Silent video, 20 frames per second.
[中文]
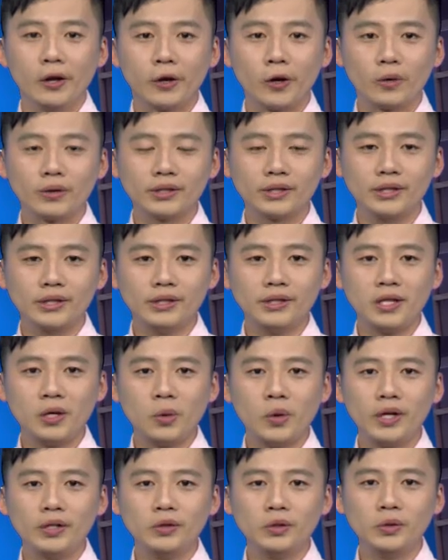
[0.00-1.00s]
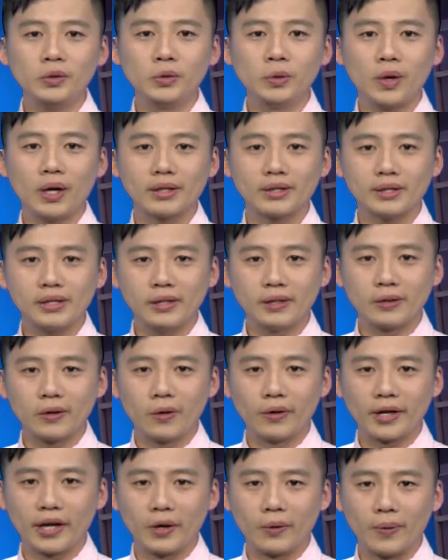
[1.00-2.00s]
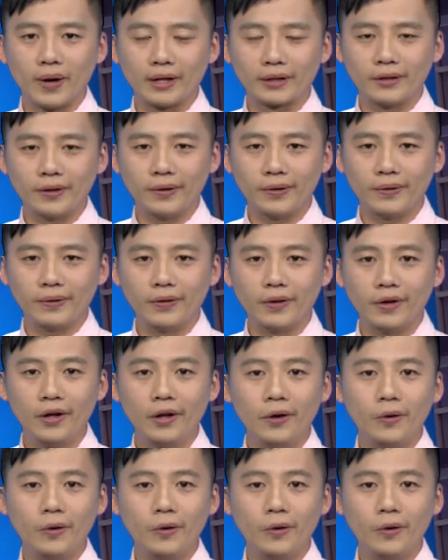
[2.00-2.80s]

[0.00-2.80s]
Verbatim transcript: 乡亲做伙唱歌做公益活动，